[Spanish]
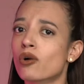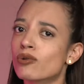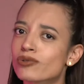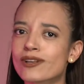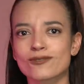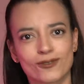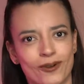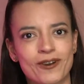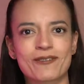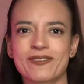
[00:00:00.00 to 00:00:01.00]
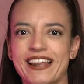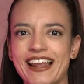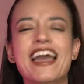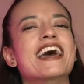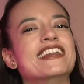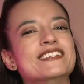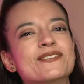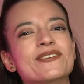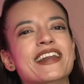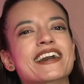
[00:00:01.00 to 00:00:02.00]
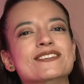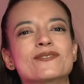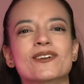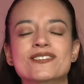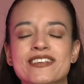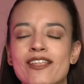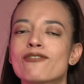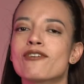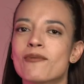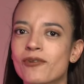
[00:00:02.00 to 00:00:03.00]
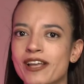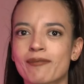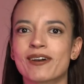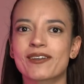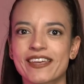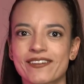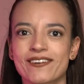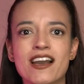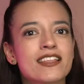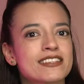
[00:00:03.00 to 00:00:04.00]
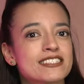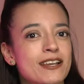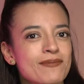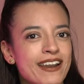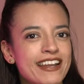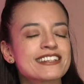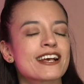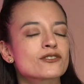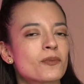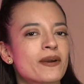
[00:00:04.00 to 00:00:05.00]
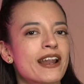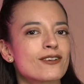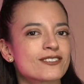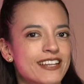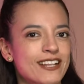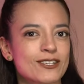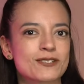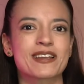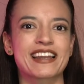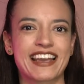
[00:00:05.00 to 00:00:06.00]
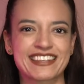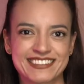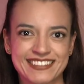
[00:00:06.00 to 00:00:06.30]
junto a su tono de piel, razón por la que su bronceado fue muy aplaudido. Dicha imagen ya supera los 500.000 likes.